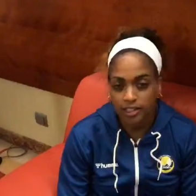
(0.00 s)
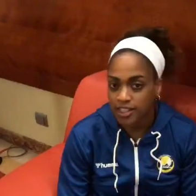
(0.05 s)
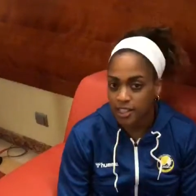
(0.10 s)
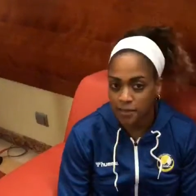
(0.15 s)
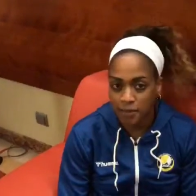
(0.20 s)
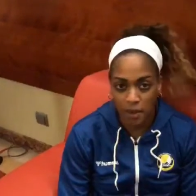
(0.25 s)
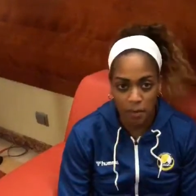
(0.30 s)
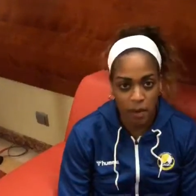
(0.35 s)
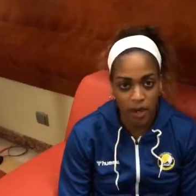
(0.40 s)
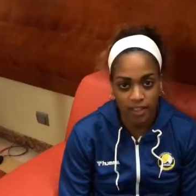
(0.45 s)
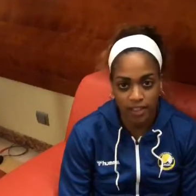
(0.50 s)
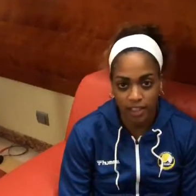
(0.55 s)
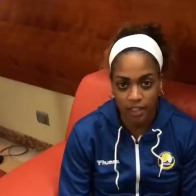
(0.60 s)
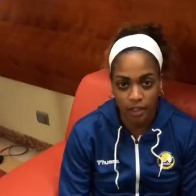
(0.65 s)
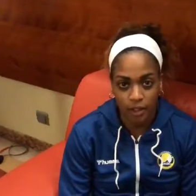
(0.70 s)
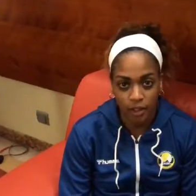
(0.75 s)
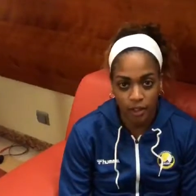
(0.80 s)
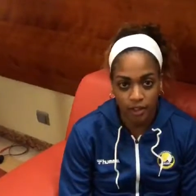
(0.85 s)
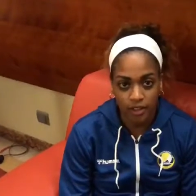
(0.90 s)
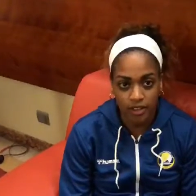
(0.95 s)
Siempre vamos a
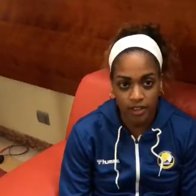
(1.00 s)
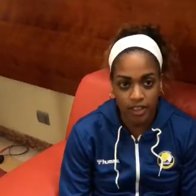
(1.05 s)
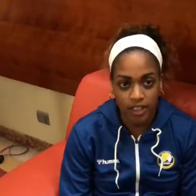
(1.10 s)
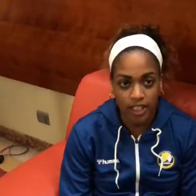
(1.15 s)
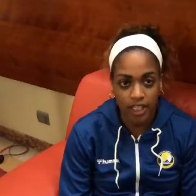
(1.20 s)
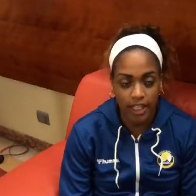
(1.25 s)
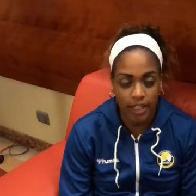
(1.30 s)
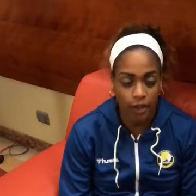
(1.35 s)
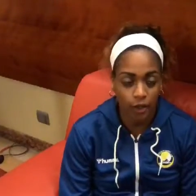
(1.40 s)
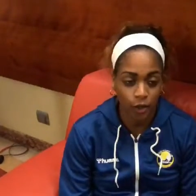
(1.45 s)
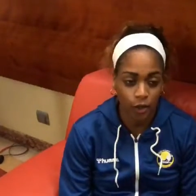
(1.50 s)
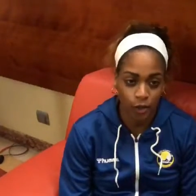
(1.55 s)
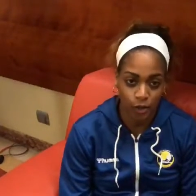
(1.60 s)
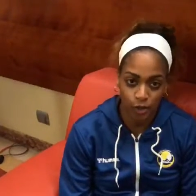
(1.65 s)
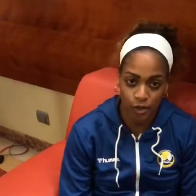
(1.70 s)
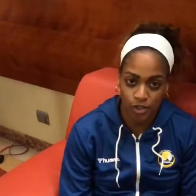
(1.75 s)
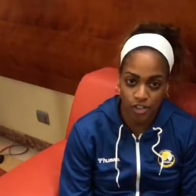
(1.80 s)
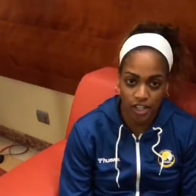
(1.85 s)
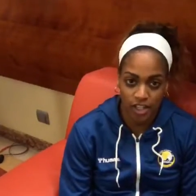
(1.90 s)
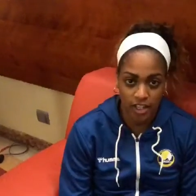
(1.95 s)
3-2, nos
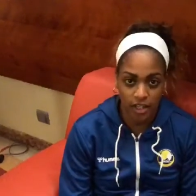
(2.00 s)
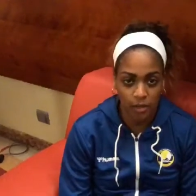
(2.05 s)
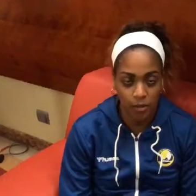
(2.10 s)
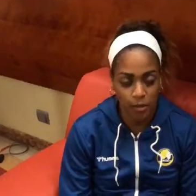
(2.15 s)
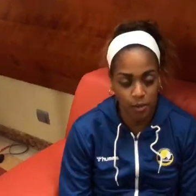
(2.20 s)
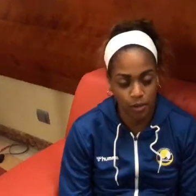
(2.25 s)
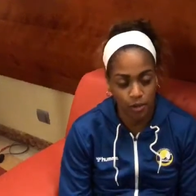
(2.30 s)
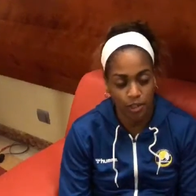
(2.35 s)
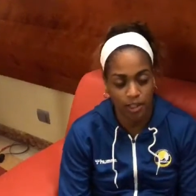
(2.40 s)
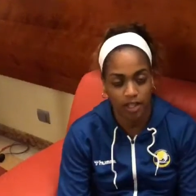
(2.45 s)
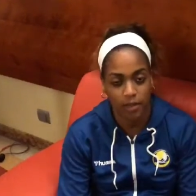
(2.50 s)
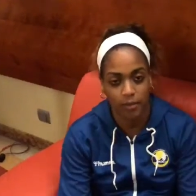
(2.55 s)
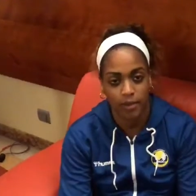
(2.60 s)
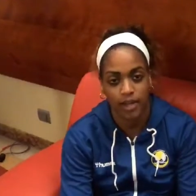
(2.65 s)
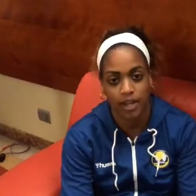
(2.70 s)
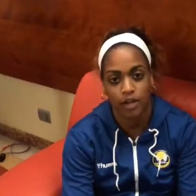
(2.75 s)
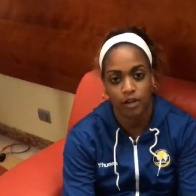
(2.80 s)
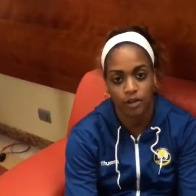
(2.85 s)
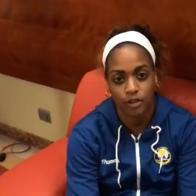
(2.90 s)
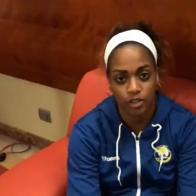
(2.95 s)
conocen, como nosotros también
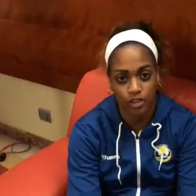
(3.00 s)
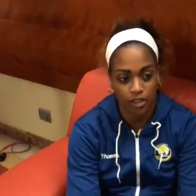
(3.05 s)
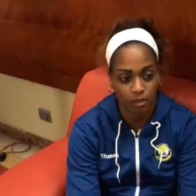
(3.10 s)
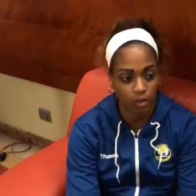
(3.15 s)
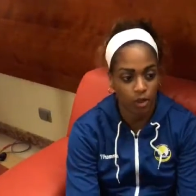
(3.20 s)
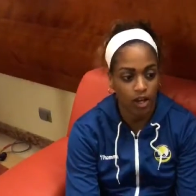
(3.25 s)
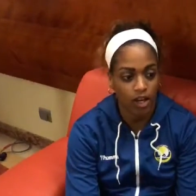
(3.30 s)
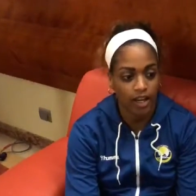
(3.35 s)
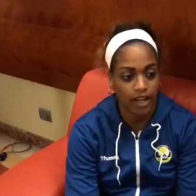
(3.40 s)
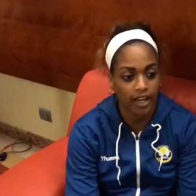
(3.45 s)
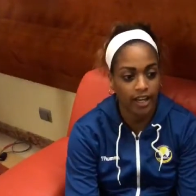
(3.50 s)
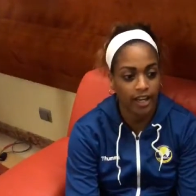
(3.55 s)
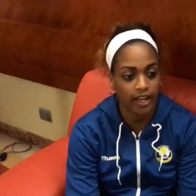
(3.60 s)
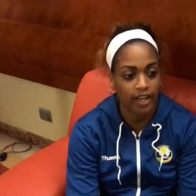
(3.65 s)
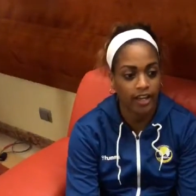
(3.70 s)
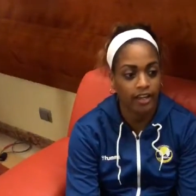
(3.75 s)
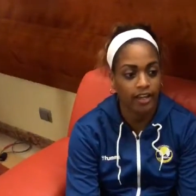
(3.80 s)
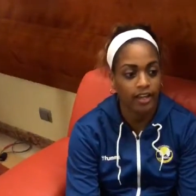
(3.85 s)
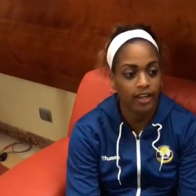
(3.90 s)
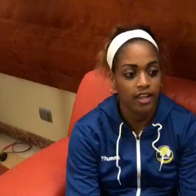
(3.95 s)
las conocemos a
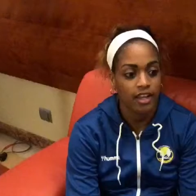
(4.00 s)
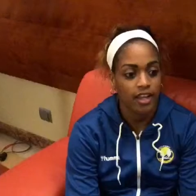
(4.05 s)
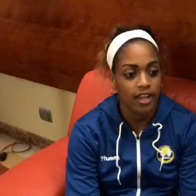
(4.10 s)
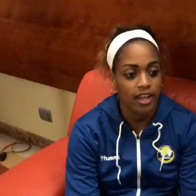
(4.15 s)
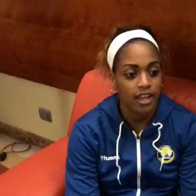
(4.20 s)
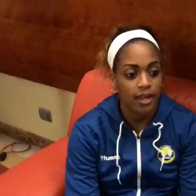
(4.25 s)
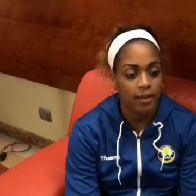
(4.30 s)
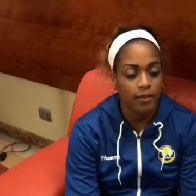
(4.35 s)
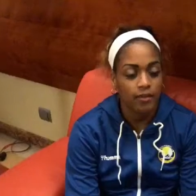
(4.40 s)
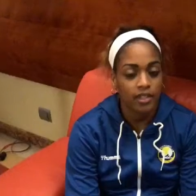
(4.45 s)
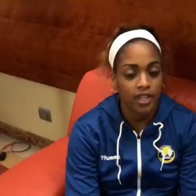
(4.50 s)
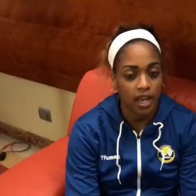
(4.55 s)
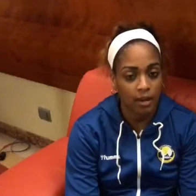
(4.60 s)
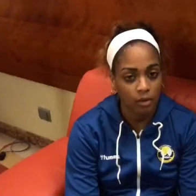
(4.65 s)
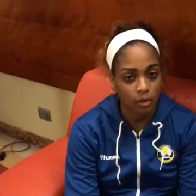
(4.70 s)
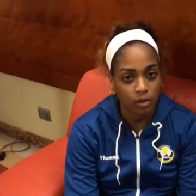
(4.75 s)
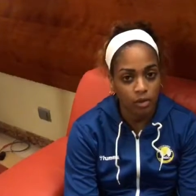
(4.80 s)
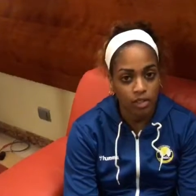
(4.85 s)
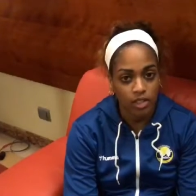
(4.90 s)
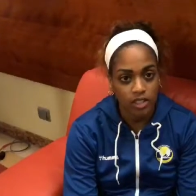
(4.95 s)
ella. Ya
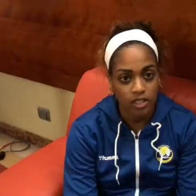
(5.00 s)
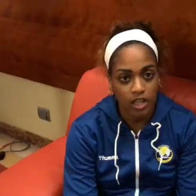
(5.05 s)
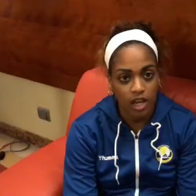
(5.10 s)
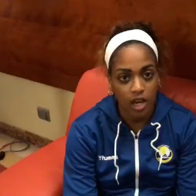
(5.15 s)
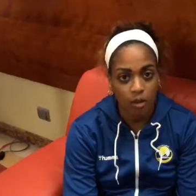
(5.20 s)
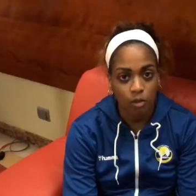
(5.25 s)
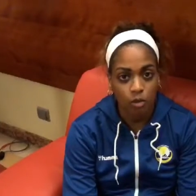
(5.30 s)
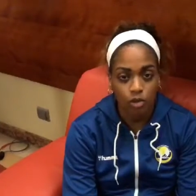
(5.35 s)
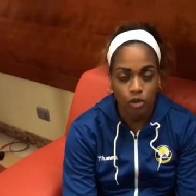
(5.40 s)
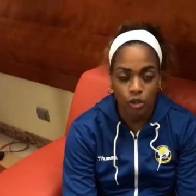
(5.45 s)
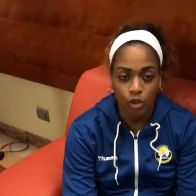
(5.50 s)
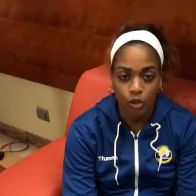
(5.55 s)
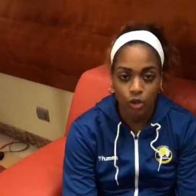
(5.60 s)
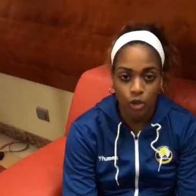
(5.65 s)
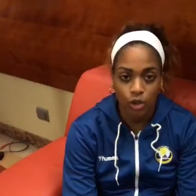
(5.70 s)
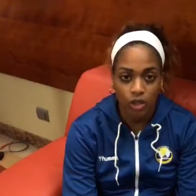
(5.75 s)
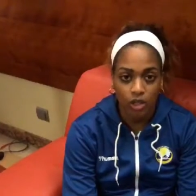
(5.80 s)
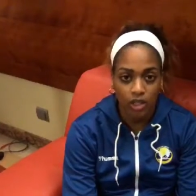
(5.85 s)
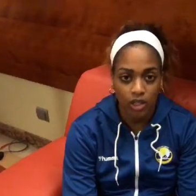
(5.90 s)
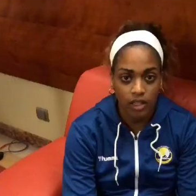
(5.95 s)
hemos echado muchos
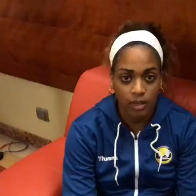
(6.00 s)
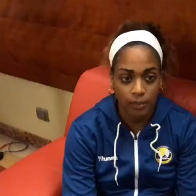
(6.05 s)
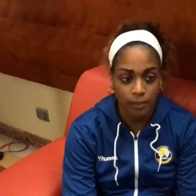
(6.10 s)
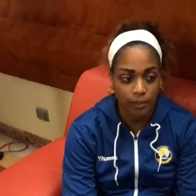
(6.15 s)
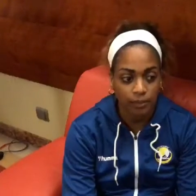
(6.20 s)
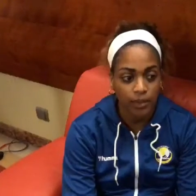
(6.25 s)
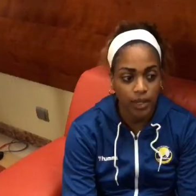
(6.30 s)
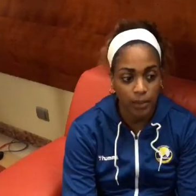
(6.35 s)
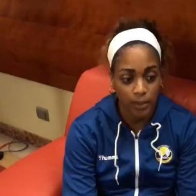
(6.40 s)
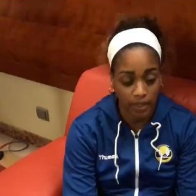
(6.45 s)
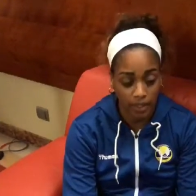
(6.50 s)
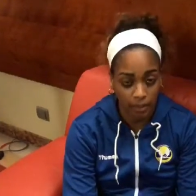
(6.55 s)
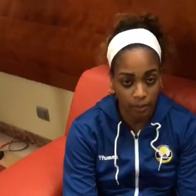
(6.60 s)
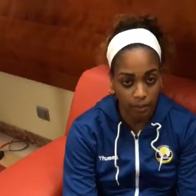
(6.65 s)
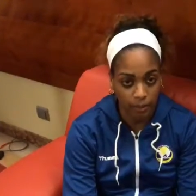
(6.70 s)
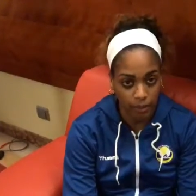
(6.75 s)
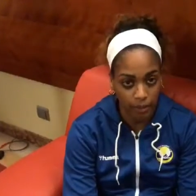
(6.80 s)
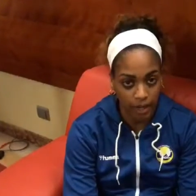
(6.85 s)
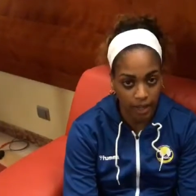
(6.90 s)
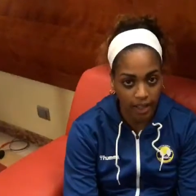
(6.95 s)
juegos de,
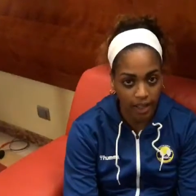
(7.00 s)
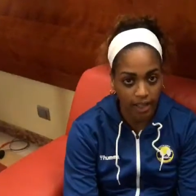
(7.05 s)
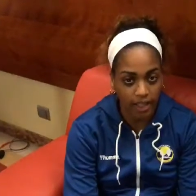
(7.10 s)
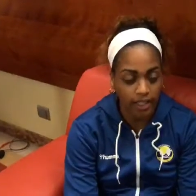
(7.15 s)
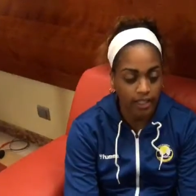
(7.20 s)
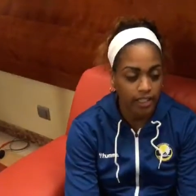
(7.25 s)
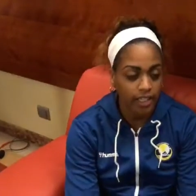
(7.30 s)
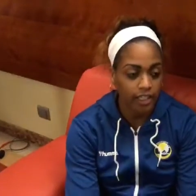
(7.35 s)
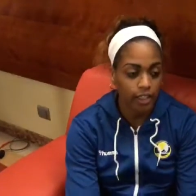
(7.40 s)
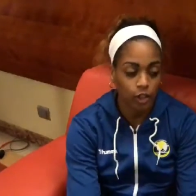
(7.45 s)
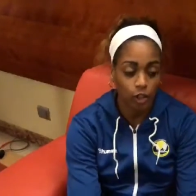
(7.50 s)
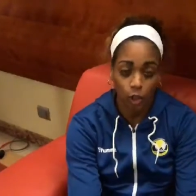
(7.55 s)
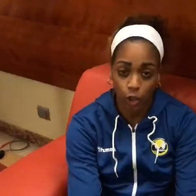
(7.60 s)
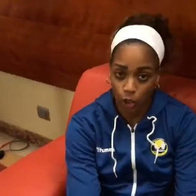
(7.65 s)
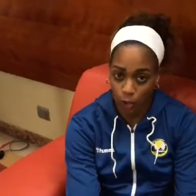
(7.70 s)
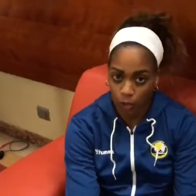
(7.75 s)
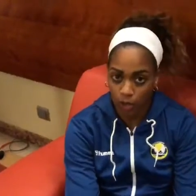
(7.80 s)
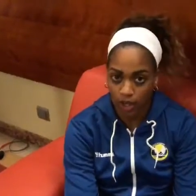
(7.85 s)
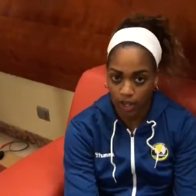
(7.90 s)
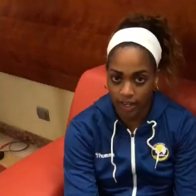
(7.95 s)
pretemporada y todos
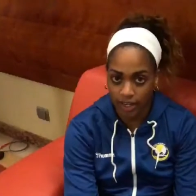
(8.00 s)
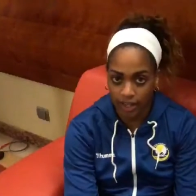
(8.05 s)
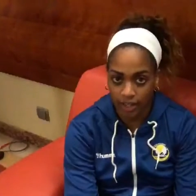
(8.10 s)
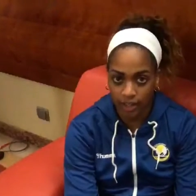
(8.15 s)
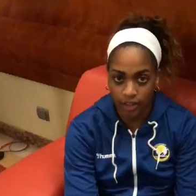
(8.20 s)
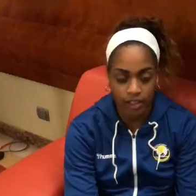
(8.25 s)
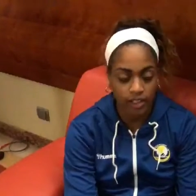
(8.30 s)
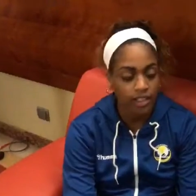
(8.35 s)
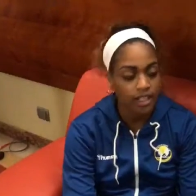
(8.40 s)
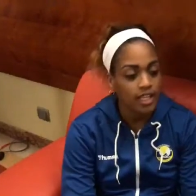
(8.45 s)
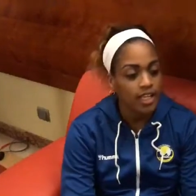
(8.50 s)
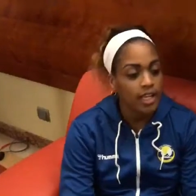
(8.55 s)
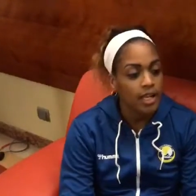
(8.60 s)
lo hemos ganado,